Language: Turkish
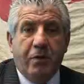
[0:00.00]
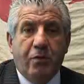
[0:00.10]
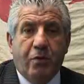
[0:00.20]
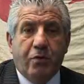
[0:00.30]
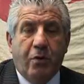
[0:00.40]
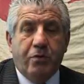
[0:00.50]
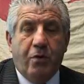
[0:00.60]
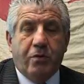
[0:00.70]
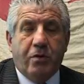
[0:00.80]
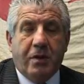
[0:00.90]

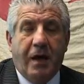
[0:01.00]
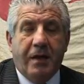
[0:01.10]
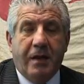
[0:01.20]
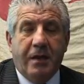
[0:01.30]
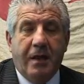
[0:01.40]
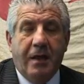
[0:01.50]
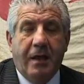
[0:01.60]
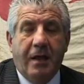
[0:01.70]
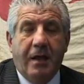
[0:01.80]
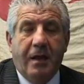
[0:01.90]
1914 tarihini
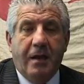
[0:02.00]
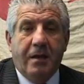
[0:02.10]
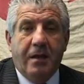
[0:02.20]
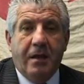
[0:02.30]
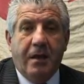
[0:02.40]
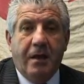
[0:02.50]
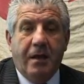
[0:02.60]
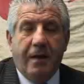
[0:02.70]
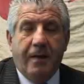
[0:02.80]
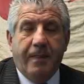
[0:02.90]
e,
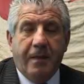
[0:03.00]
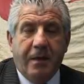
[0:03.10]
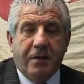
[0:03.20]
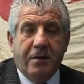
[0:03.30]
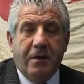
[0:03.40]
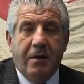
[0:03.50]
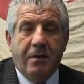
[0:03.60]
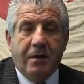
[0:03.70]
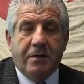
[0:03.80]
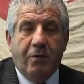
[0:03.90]
yazılı,
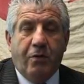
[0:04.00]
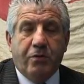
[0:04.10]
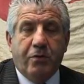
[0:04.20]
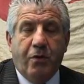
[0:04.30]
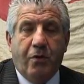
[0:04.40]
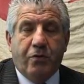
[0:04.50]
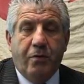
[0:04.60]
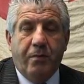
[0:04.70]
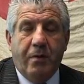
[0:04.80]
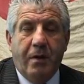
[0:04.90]
yazılı olduğunu
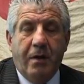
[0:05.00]
gördüm.